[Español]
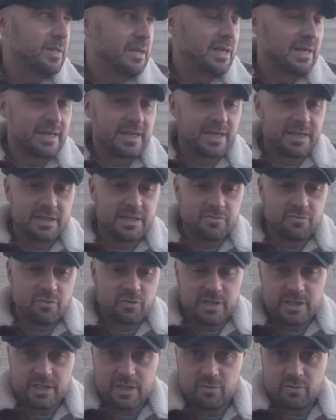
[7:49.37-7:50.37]
a que
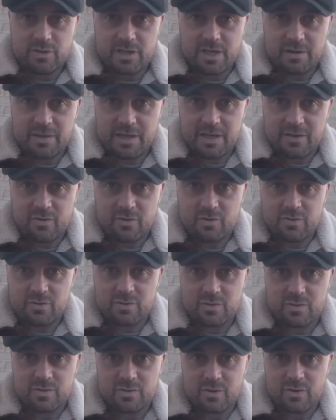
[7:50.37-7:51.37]
disfrutéis de vuestra vida con
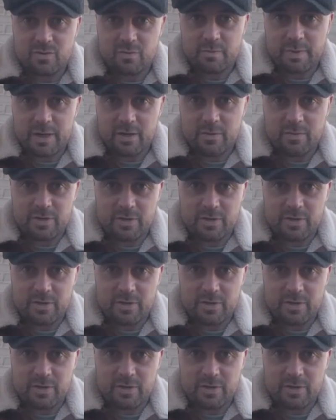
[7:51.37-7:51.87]
un, con un perro,